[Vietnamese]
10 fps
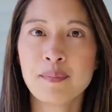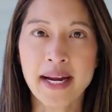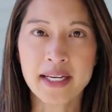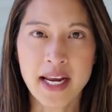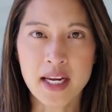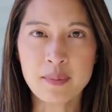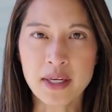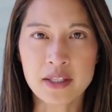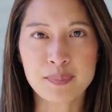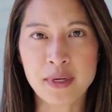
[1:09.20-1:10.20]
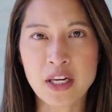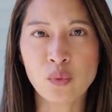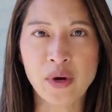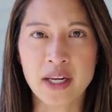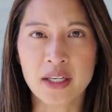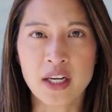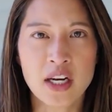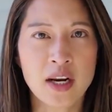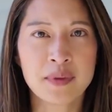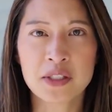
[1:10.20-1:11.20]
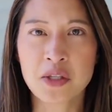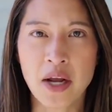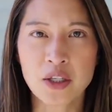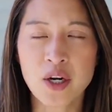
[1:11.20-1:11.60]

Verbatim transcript: mà người ta nhìn vào nhiều hơn á